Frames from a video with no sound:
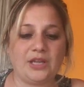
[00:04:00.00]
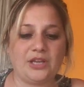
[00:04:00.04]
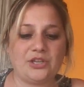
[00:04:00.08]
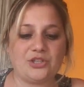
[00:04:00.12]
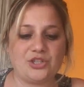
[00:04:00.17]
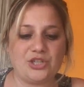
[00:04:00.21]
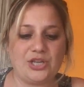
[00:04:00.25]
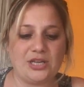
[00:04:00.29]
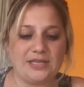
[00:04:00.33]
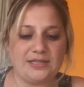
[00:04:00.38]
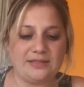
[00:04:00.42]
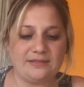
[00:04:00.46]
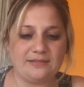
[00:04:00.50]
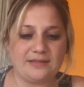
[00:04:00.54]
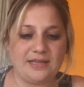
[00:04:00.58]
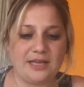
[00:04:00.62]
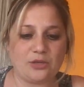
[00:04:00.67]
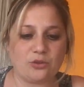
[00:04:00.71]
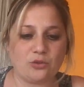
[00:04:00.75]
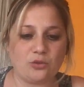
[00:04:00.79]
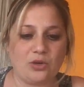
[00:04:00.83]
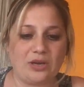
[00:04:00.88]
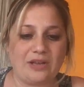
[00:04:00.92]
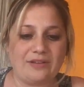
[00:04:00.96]
che c'è
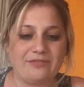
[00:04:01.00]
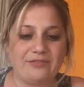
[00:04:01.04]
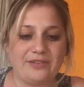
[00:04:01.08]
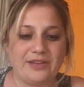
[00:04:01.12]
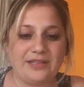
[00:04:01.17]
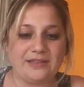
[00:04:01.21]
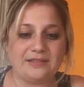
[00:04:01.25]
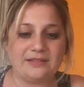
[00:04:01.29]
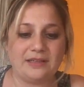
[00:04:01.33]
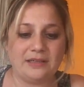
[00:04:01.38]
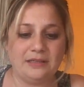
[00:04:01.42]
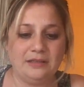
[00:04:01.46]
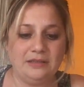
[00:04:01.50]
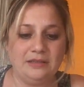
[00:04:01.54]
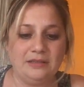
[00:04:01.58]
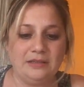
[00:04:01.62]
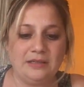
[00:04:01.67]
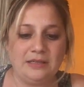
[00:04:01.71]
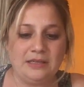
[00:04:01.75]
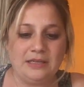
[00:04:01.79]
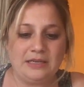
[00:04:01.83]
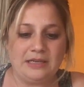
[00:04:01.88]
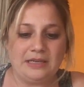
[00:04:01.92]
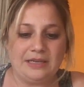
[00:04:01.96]
all'interno la feta
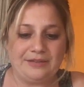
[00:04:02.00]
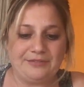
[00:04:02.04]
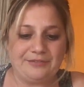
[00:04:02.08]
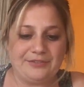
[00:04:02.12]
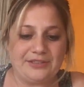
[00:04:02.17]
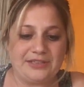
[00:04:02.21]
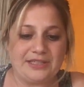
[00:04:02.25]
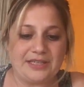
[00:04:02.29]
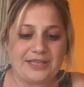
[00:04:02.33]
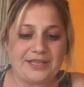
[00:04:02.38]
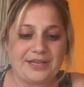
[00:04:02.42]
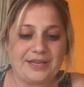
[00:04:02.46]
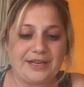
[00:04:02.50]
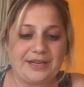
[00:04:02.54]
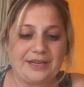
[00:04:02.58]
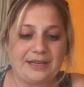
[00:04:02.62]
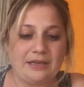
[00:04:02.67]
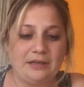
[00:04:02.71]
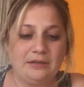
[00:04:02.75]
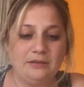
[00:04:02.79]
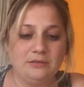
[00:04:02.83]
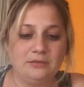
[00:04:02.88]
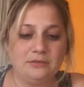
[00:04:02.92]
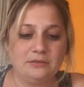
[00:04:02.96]
la feta
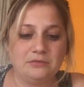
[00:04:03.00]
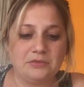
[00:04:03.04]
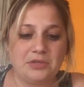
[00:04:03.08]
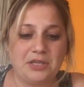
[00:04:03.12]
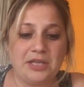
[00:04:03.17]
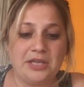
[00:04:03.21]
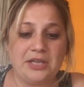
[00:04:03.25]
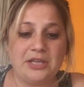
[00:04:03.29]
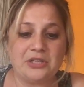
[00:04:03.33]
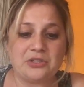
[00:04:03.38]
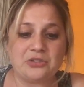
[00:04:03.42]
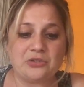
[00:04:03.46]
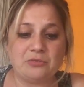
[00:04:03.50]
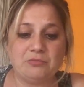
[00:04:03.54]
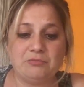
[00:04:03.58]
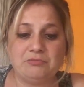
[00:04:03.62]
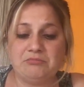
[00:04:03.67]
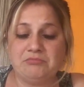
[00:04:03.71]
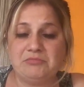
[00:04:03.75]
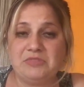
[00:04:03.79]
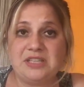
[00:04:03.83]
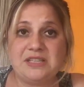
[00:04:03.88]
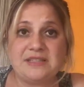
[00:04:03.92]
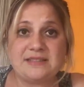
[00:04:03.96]
greca
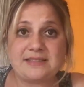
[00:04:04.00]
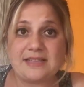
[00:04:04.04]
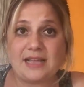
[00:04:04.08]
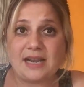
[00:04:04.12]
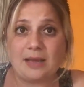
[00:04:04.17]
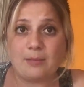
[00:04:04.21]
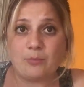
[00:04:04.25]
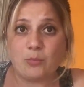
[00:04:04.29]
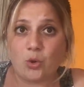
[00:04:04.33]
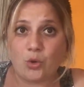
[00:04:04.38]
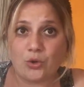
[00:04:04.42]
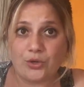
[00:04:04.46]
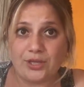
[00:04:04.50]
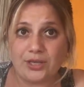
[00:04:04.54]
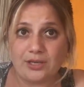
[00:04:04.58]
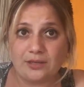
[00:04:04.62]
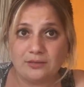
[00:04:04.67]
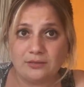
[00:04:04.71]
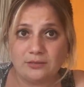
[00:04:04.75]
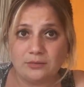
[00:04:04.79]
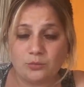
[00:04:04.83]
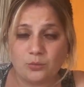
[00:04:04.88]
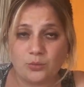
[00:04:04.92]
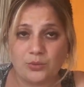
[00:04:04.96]
mm, in
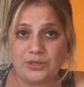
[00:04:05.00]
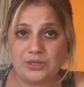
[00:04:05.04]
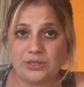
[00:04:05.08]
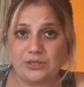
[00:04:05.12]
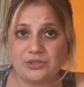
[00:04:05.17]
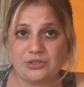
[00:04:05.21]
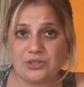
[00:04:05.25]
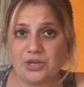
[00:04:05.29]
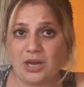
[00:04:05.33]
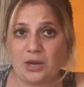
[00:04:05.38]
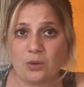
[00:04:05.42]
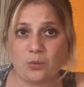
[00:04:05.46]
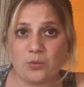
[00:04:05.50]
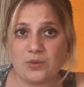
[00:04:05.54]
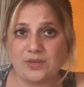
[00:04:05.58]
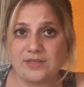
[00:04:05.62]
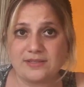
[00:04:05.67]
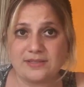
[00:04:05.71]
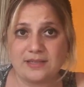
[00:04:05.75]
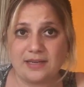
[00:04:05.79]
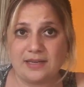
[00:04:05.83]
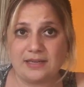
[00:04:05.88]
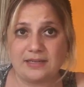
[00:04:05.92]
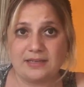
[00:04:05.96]
salamoia quindi acqua e
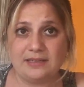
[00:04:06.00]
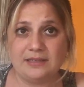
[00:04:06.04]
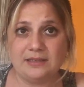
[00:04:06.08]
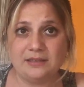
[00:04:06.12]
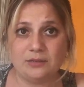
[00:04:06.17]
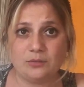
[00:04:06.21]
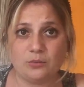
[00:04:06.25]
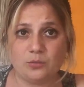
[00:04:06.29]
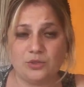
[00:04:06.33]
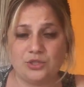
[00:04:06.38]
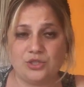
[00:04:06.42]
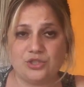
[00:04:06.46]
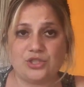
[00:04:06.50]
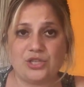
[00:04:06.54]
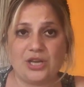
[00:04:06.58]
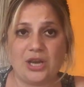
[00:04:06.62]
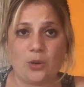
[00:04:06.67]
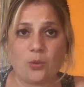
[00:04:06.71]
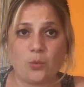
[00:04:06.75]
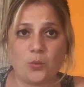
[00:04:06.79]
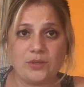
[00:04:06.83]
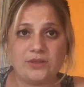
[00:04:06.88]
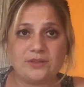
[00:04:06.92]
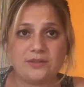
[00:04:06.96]
sale quindi c'è
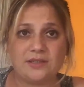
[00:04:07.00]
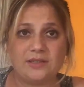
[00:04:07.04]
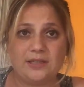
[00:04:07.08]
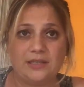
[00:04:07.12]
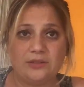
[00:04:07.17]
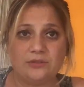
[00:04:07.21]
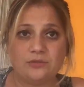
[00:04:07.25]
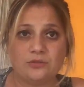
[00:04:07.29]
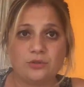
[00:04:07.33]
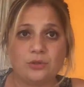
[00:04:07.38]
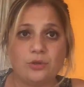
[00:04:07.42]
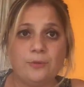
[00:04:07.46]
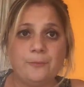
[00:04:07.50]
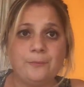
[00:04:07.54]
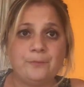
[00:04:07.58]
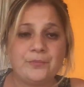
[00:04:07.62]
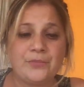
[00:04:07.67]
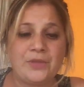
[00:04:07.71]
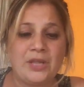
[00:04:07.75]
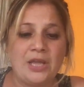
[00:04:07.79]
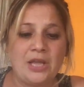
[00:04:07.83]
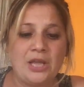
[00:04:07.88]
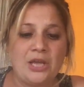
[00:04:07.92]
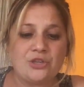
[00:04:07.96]
l'acquetta dentro
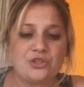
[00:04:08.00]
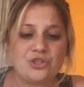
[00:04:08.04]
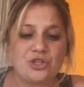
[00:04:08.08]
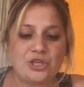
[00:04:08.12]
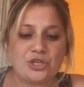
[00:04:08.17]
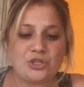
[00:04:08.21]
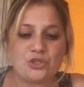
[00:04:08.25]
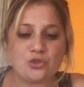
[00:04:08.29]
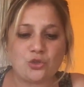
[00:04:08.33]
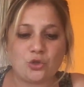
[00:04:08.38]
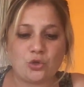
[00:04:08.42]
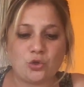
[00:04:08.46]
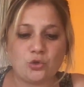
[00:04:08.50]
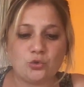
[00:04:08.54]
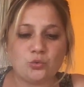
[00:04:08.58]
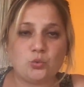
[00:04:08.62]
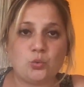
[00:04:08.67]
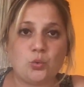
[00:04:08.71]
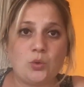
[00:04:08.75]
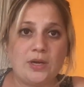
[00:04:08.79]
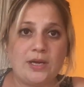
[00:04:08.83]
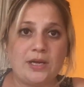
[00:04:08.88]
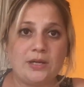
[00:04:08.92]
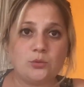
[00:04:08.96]
ce ne sono
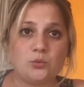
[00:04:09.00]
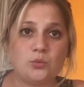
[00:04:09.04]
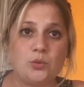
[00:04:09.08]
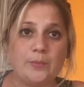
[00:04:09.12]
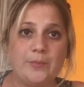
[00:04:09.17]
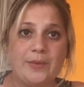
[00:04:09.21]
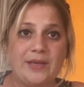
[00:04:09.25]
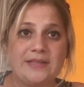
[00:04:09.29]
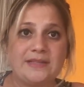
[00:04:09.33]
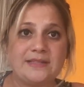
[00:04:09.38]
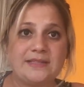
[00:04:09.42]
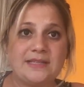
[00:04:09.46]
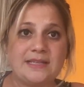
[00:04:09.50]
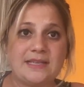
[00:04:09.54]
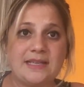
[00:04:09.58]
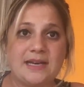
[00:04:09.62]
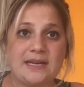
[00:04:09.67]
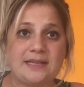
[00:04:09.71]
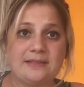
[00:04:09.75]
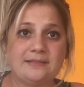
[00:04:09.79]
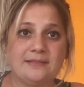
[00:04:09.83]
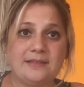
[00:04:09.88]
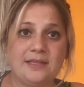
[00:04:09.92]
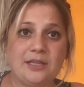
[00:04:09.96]
due, due pezzi
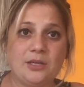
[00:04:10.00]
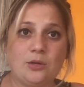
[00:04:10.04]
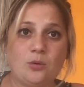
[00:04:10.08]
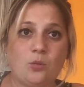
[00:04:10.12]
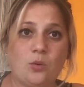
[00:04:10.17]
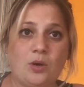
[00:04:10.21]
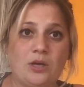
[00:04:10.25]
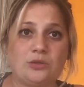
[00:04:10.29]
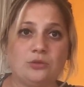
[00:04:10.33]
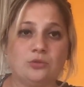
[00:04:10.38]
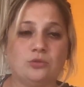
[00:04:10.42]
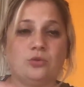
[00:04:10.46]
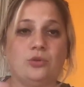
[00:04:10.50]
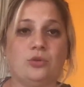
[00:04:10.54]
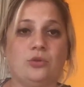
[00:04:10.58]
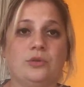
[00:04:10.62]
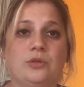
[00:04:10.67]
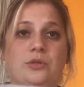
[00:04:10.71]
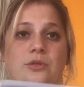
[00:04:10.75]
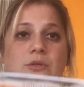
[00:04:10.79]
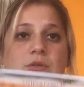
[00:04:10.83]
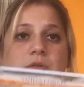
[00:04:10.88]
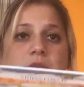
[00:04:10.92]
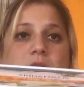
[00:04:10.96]
grandi quanto